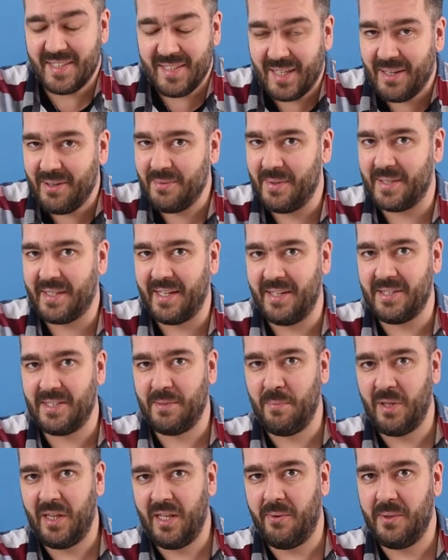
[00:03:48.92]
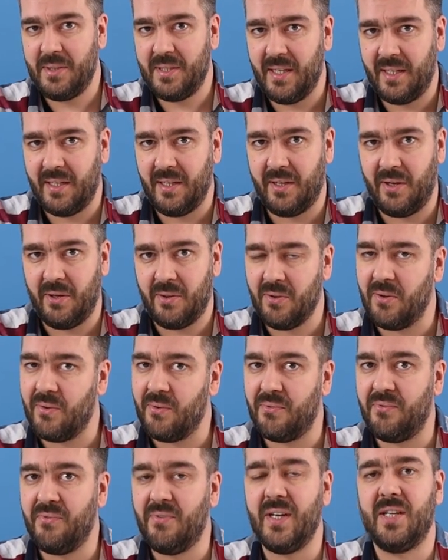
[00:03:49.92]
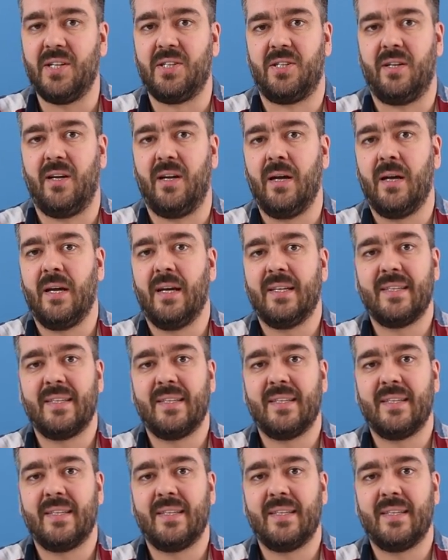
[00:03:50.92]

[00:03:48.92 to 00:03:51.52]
сравнивать, конечно, с бытовой техникой, но выше